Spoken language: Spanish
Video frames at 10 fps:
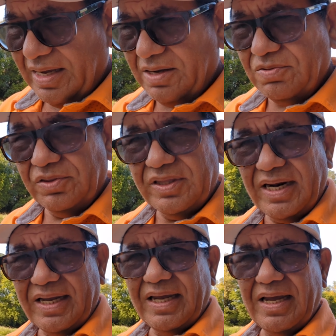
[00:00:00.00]

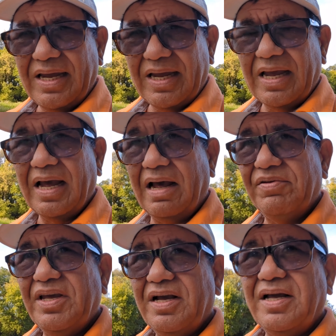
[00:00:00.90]
Encontré que
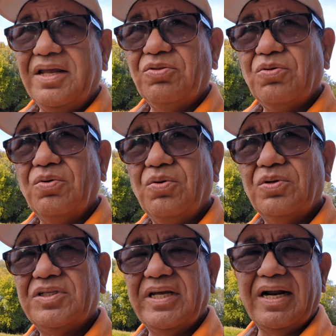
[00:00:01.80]
había
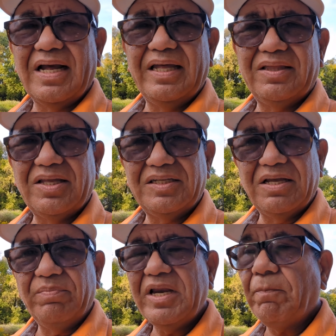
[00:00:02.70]
escrito cerca de
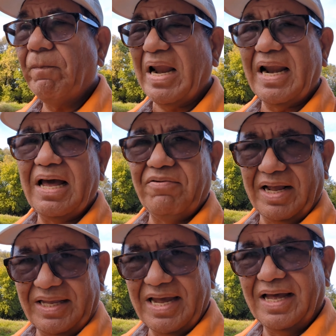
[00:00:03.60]
13.000
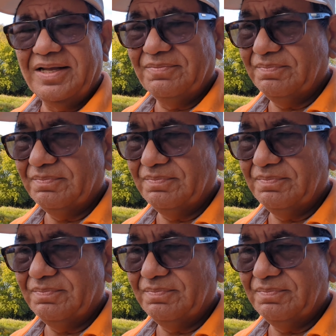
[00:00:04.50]
palabras ya,